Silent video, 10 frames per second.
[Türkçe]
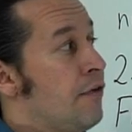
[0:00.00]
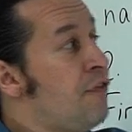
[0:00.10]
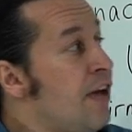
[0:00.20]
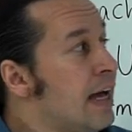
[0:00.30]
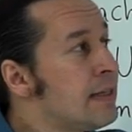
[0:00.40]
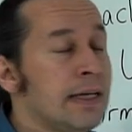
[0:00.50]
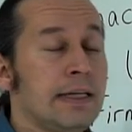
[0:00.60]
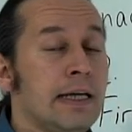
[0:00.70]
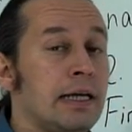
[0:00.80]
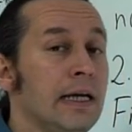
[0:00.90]
Veya
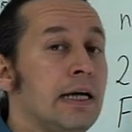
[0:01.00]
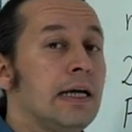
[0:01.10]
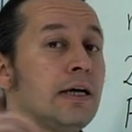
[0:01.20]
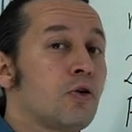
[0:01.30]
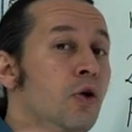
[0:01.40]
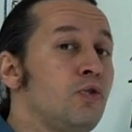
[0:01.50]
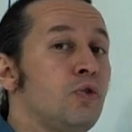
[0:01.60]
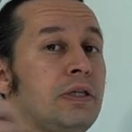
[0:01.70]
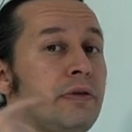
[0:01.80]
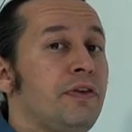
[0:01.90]
dene
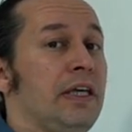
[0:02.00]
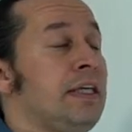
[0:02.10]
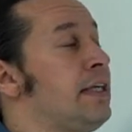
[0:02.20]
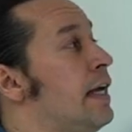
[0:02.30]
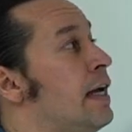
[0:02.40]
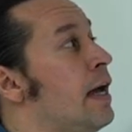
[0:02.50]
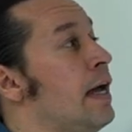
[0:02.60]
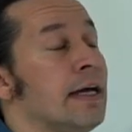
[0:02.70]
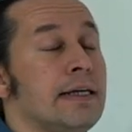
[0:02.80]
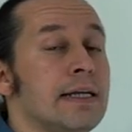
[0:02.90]
konjunktif 2'ye
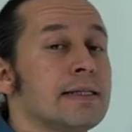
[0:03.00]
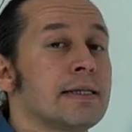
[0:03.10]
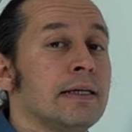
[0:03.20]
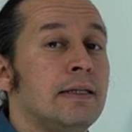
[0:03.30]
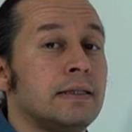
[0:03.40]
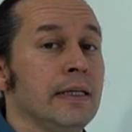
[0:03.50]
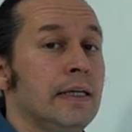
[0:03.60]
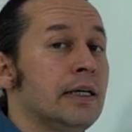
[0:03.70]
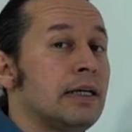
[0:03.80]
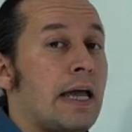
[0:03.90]
nasıl
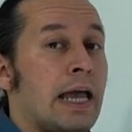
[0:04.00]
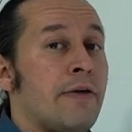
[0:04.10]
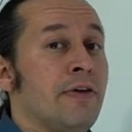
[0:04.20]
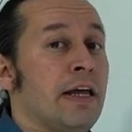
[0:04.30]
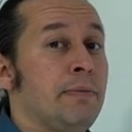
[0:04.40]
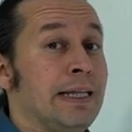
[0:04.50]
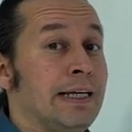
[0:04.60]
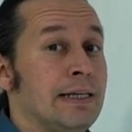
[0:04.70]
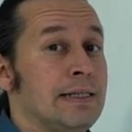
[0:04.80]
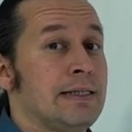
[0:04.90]

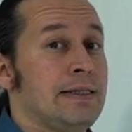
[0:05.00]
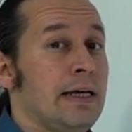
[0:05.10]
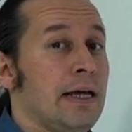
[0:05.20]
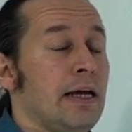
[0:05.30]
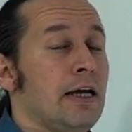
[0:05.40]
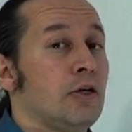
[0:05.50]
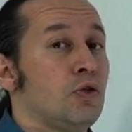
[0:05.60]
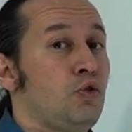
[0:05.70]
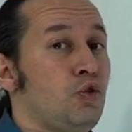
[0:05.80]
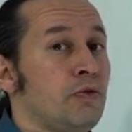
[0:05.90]
evirebiliriz diye
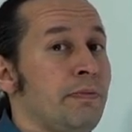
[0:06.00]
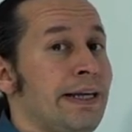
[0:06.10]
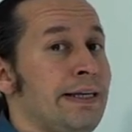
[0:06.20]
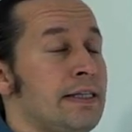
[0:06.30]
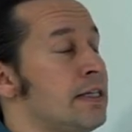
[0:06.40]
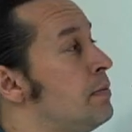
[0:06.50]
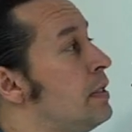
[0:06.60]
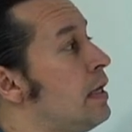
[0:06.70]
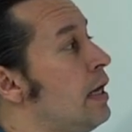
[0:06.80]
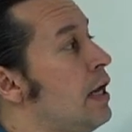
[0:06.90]
düşünmeliyiz
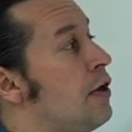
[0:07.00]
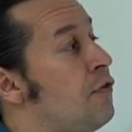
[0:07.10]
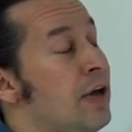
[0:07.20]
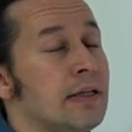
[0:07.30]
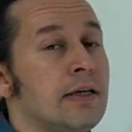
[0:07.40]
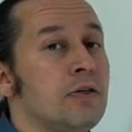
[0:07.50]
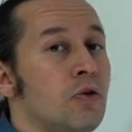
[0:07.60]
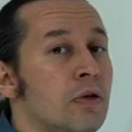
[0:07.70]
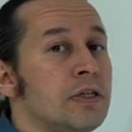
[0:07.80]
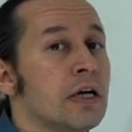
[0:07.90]
şimdi. Veya den ne
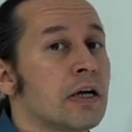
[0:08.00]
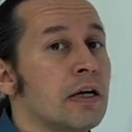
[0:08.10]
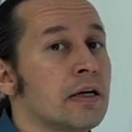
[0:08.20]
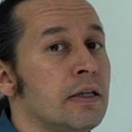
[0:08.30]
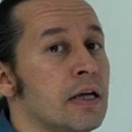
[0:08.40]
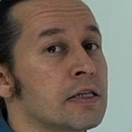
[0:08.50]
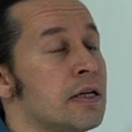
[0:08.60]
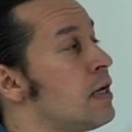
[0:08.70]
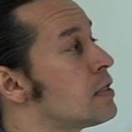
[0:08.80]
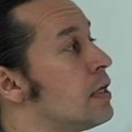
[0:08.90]
olacak
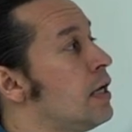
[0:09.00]
arkadaşlar?